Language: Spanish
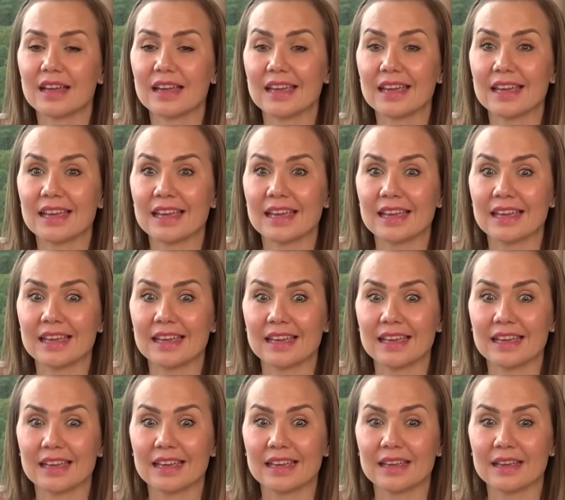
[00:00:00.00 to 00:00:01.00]

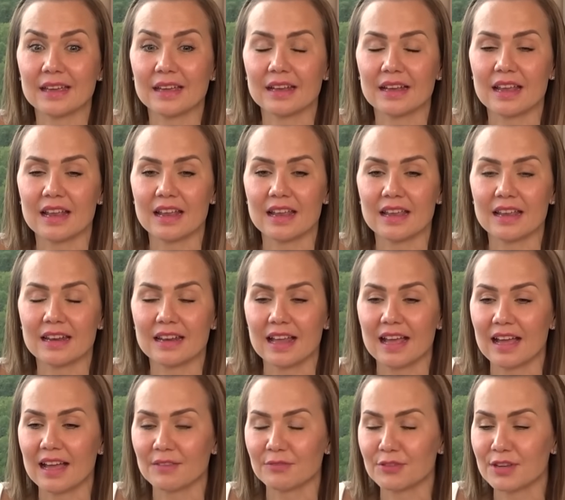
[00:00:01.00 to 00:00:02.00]
eh, eh,
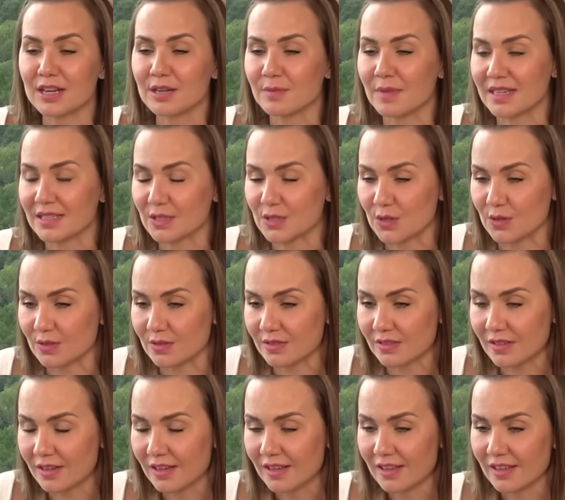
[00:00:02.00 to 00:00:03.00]
la
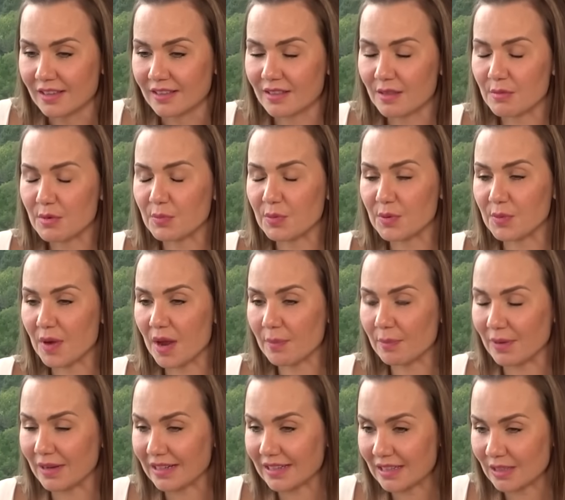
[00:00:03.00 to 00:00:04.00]
filmación de mi primera
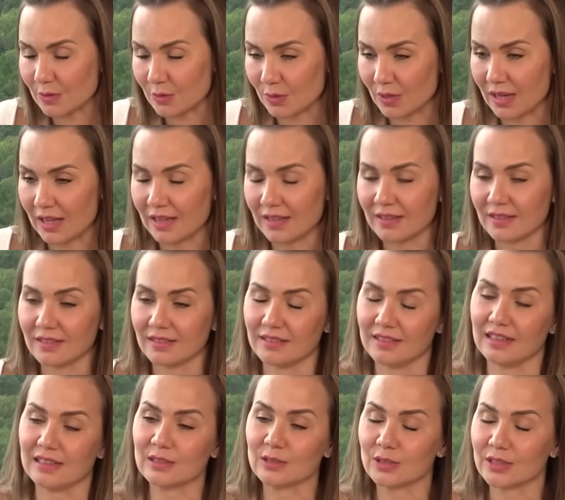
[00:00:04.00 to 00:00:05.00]
película,
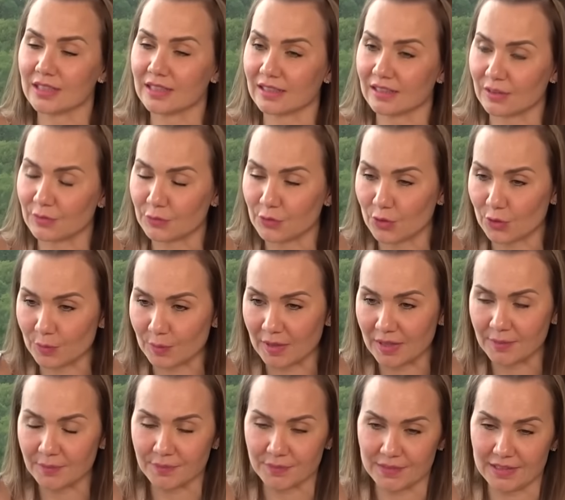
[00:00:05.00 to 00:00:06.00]
La Loca del
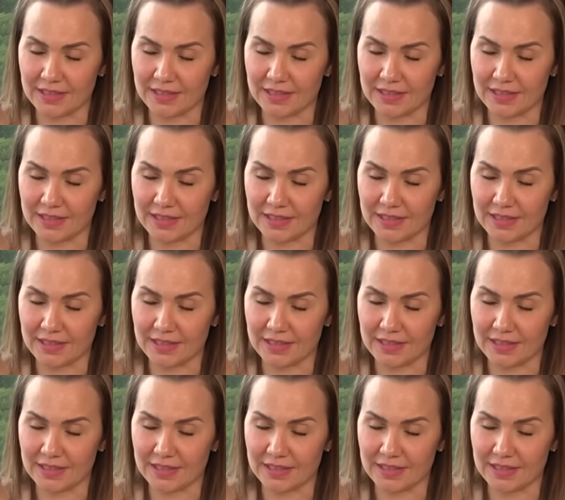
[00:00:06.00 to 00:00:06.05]
Reforma.